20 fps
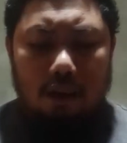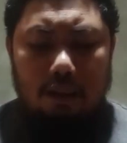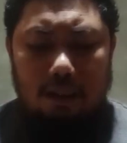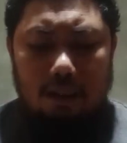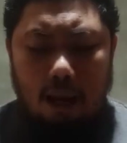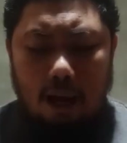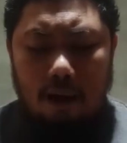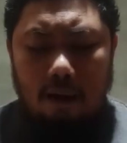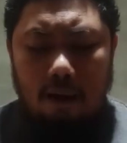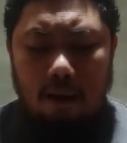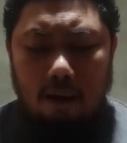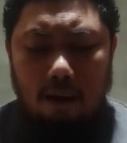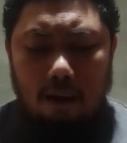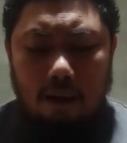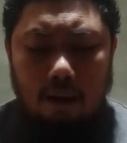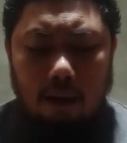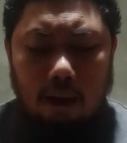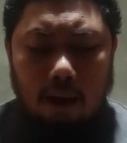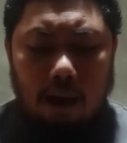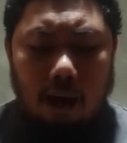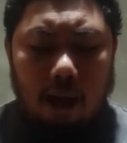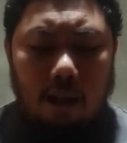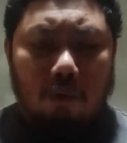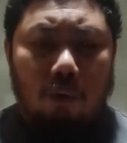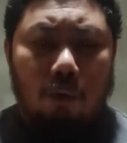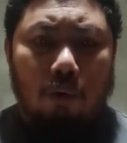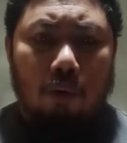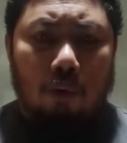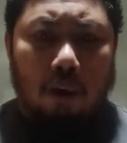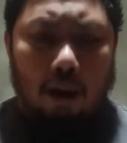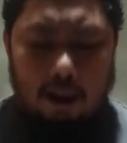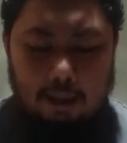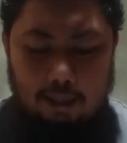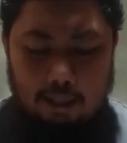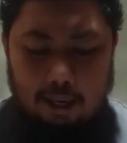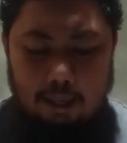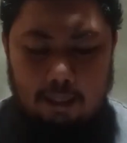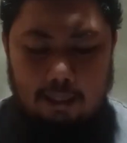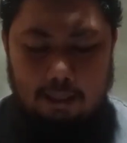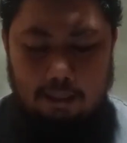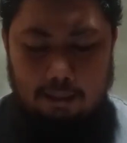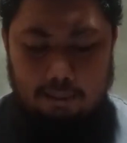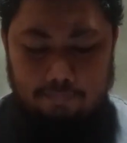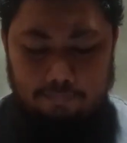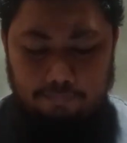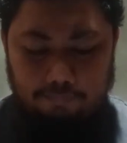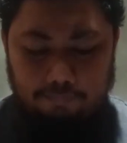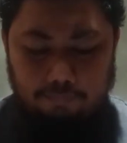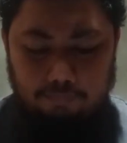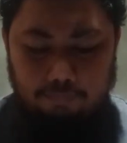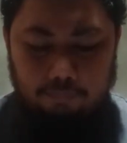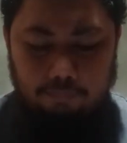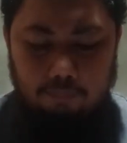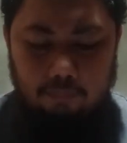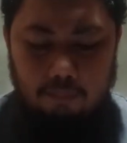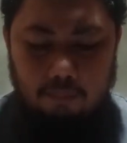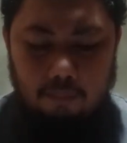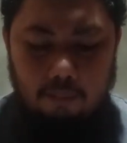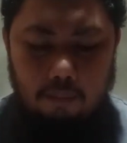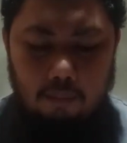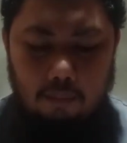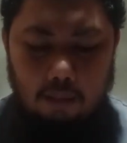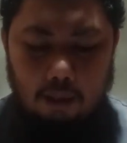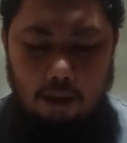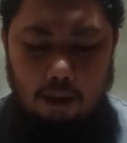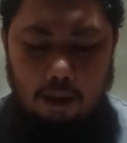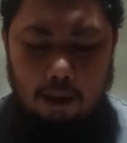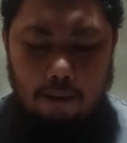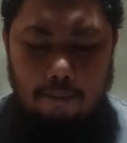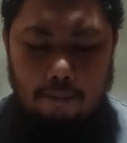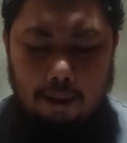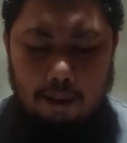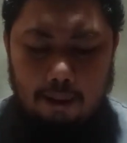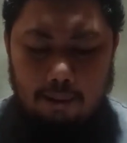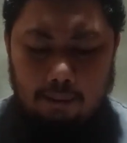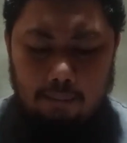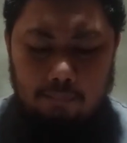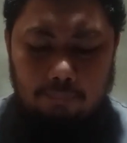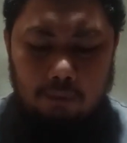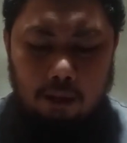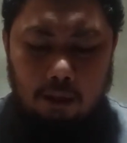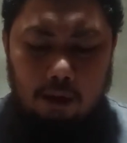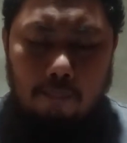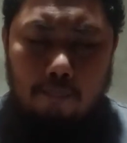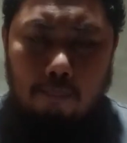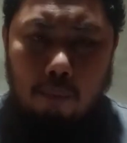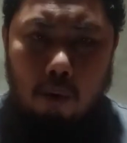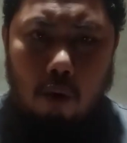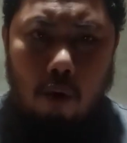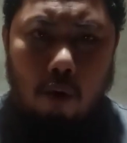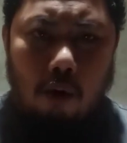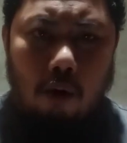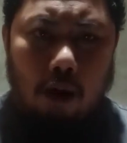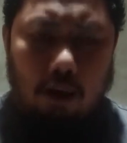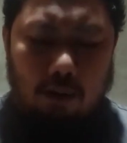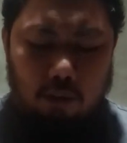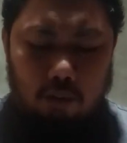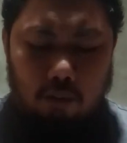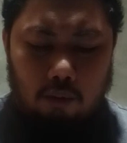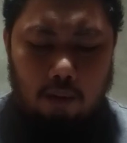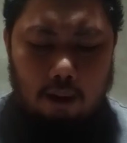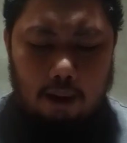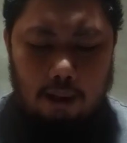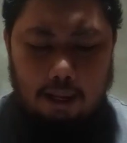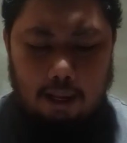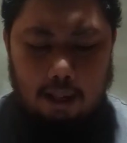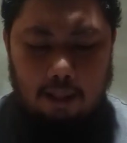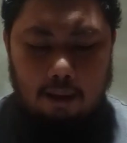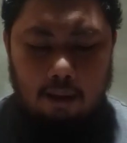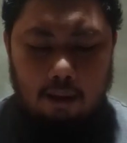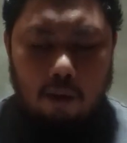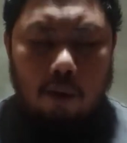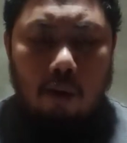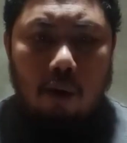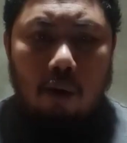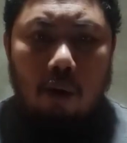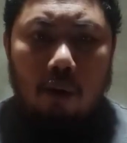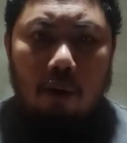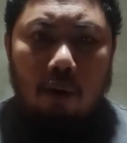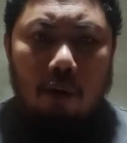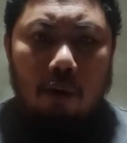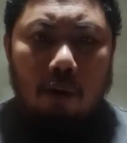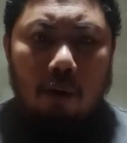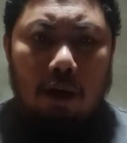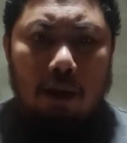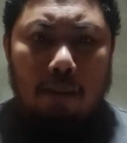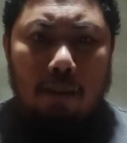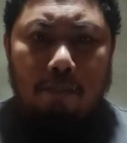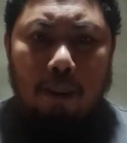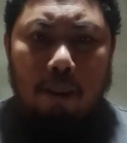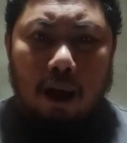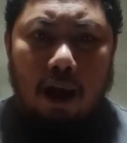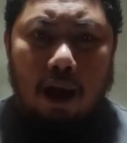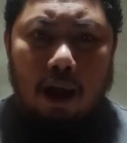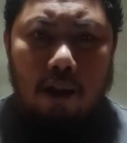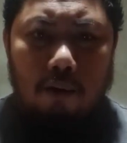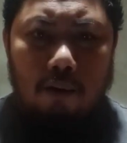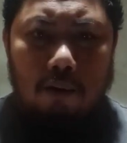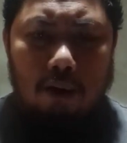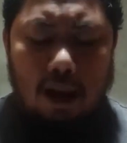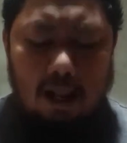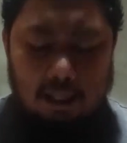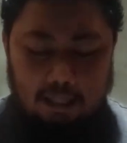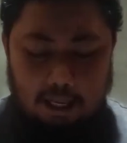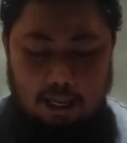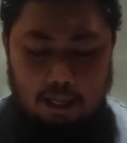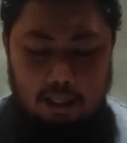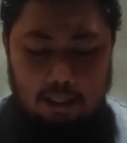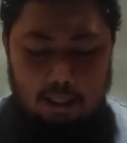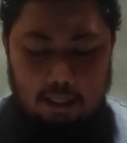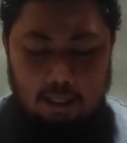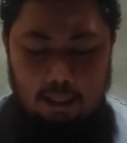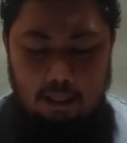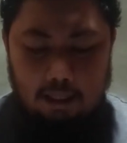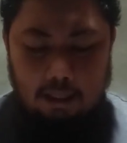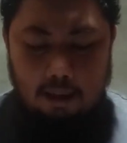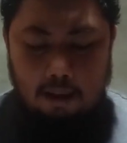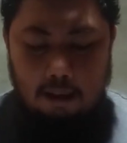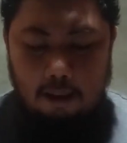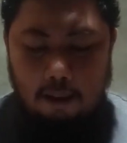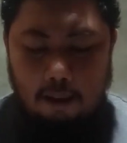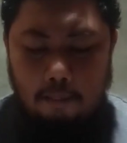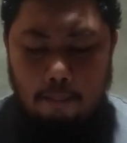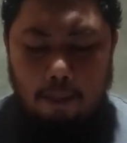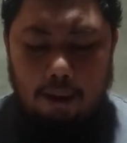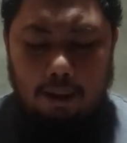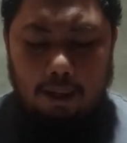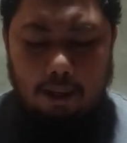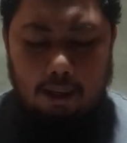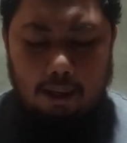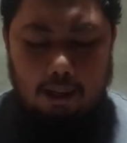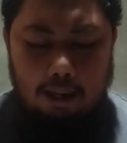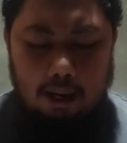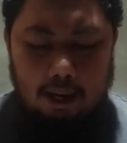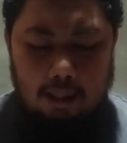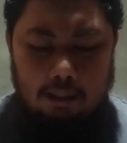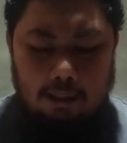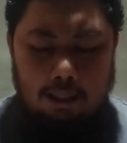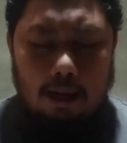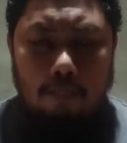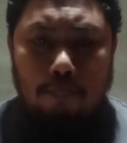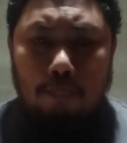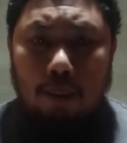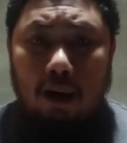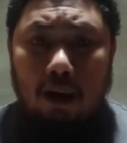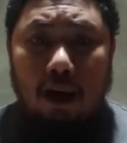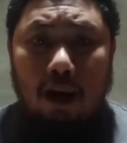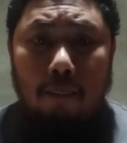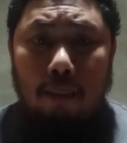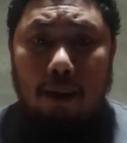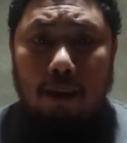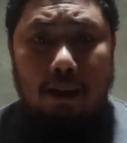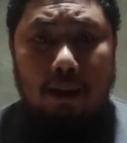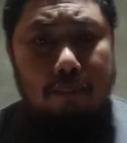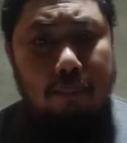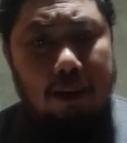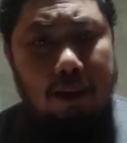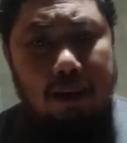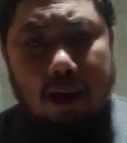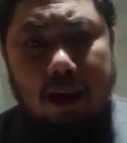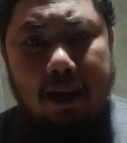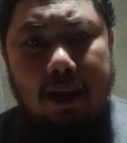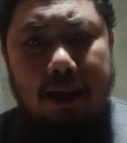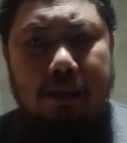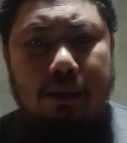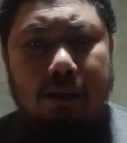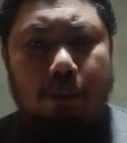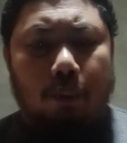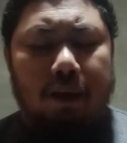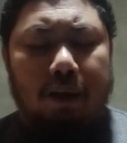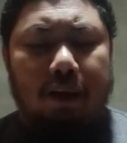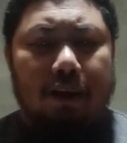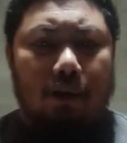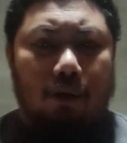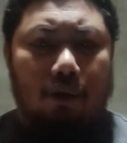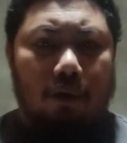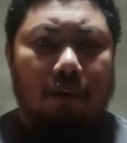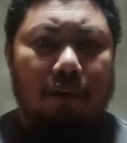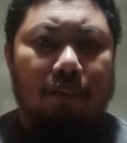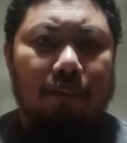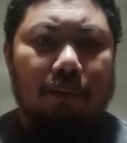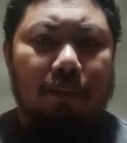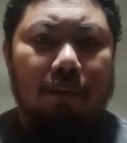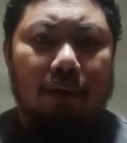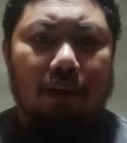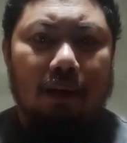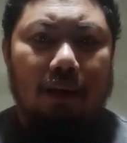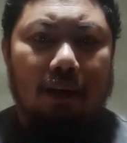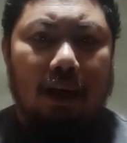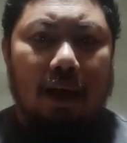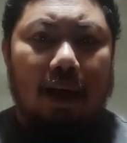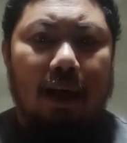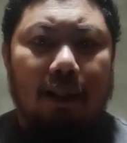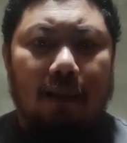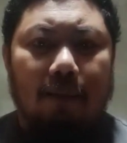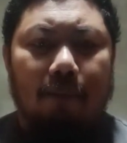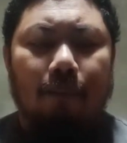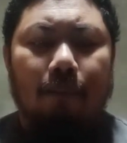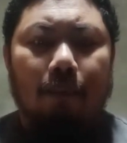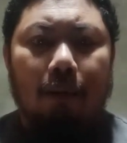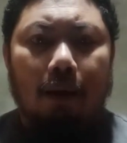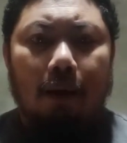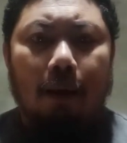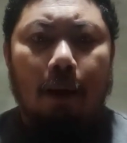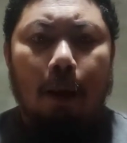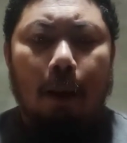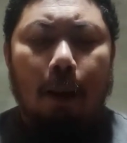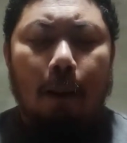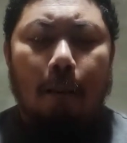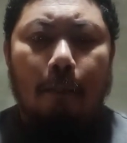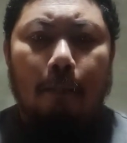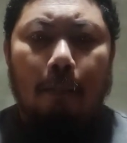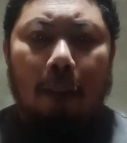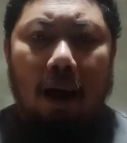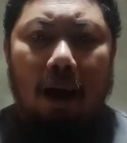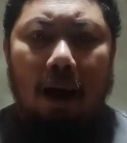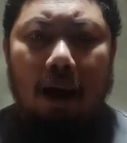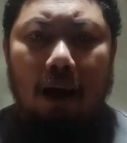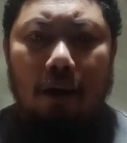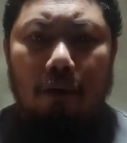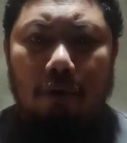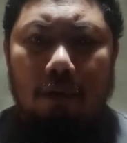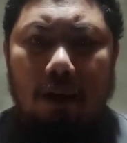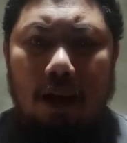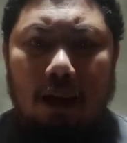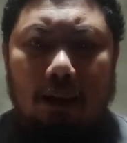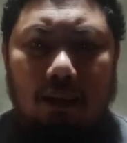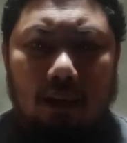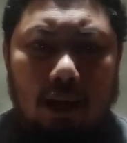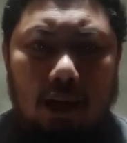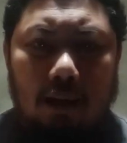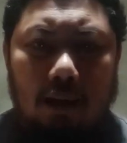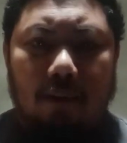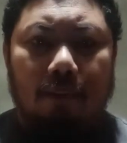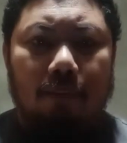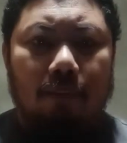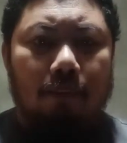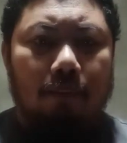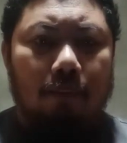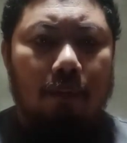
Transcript: ng katotohanan. Amen? Buong katotohanan. Ngunit paano natin mararanasan ang paggabay ng banal na Espiritu? Yan. Paano natin